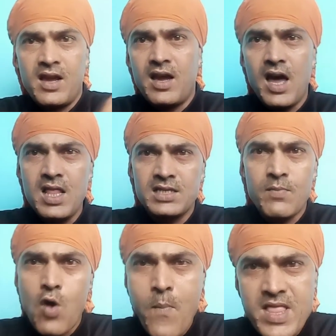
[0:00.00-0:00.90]
कल
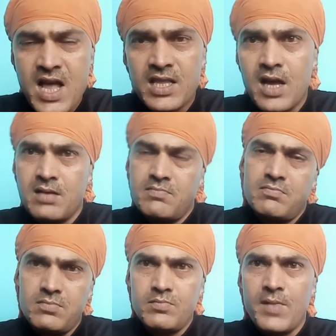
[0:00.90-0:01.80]
सबको पता था
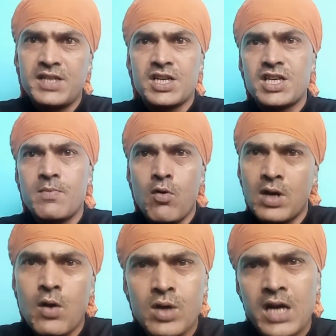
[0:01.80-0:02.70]
भाई संसद भवन
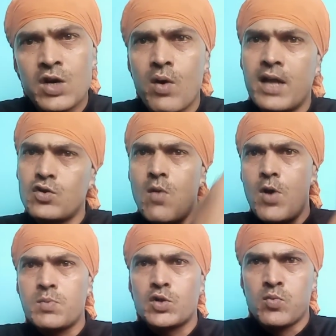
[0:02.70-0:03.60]
का उद्घाटन हुआ चलो
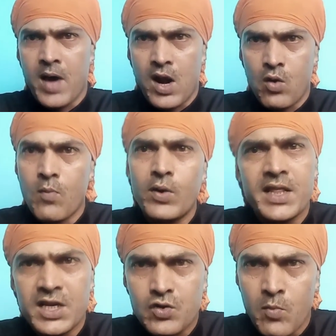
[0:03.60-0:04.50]
बहुत बहुत मुबारक हो पूरे
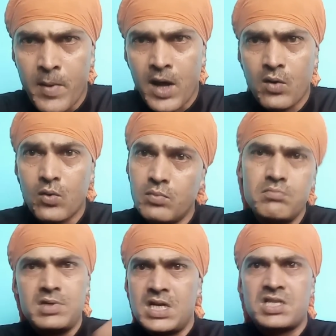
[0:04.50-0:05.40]
देश को मुबारक
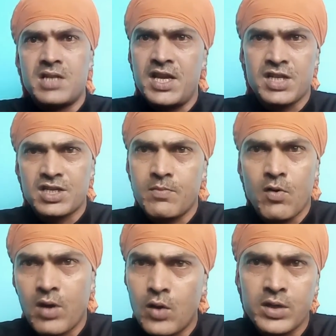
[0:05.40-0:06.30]
हो नई संसद
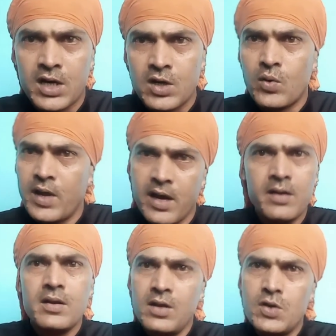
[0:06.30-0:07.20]
भवन का उद्घाटन हो गया
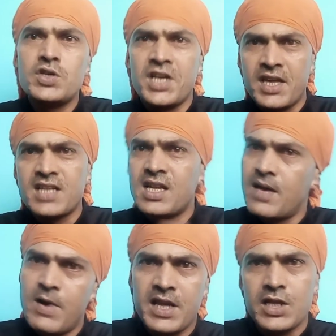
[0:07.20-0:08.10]
क्योंकि संख्या ज़्यादा
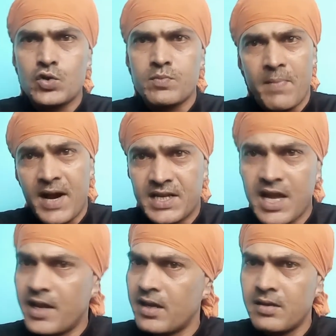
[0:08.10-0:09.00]
बढ़ गई थी उसमें बैठ
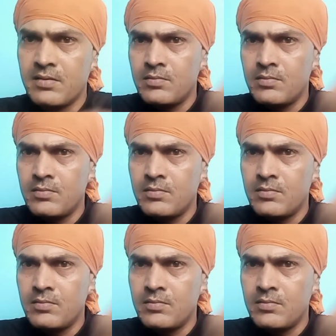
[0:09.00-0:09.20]
जाएंगे